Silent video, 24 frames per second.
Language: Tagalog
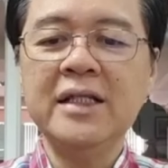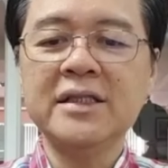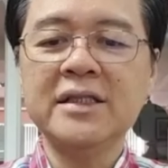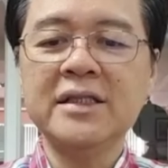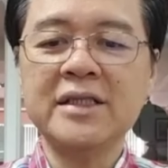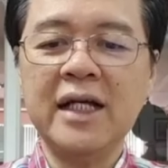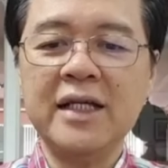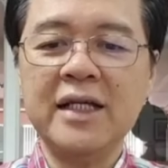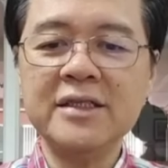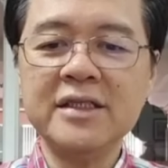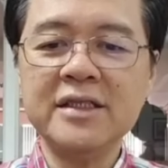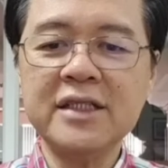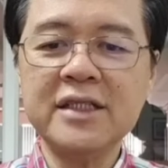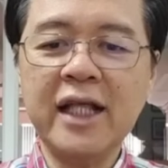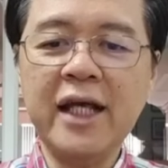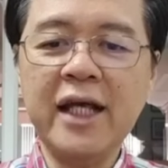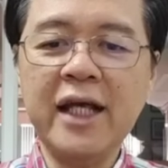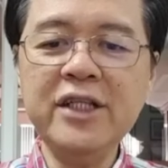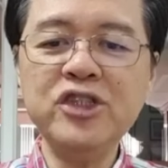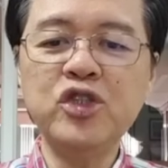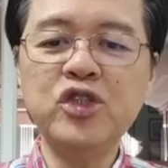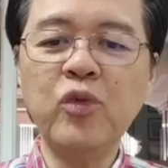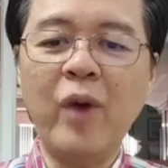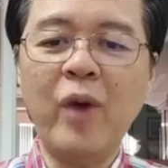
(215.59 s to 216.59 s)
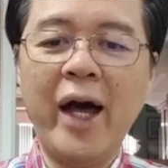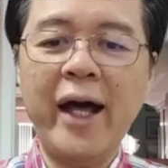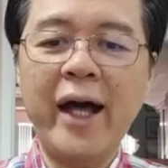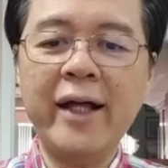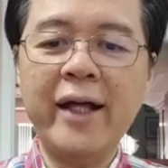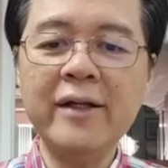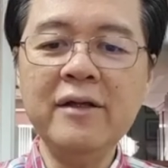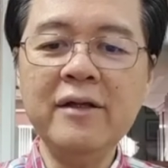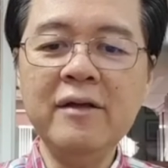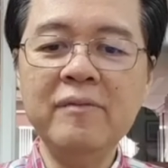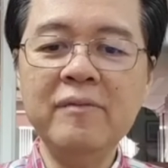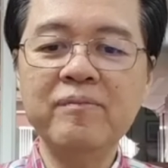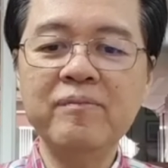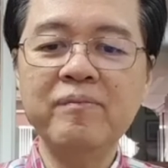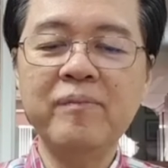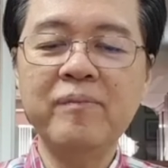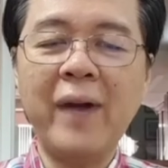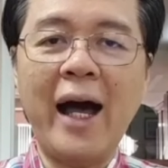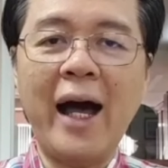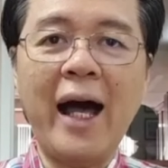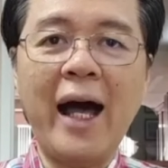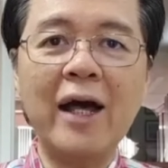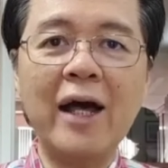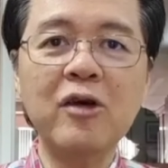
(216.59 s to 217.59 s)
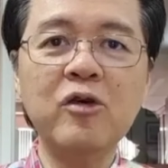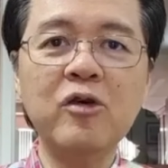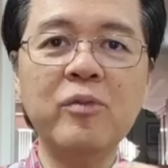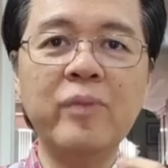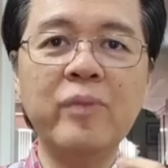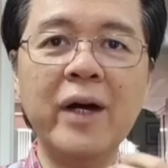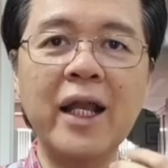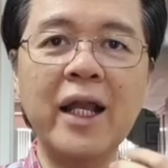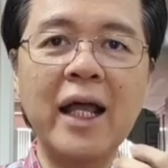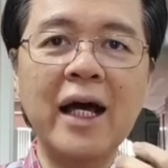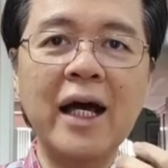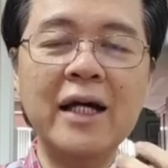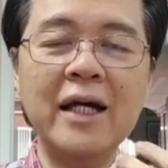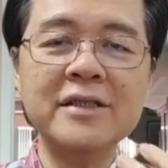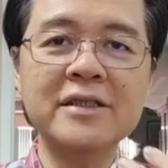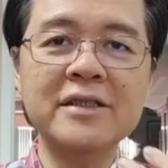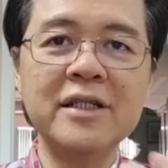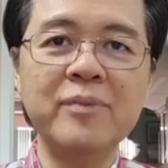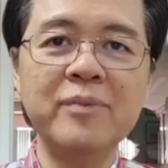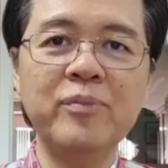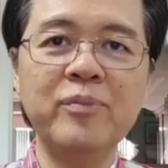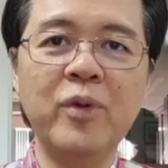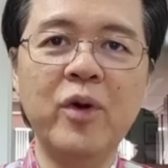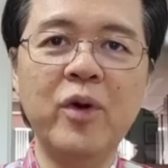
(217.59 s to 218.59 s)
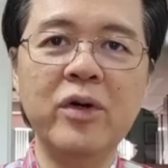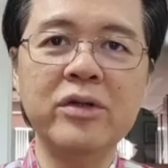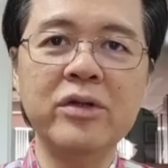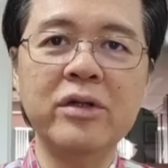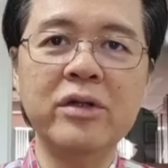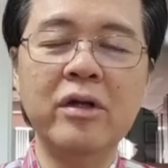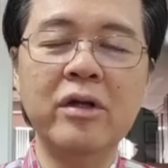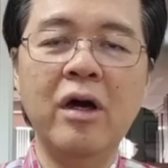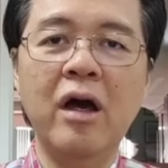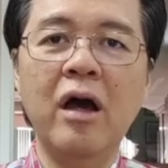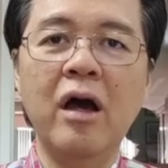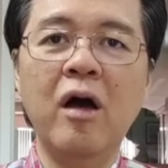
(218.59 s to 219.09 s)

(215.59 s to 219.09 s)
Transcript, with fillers: Sa stage 1, bago pa lang ang sipon.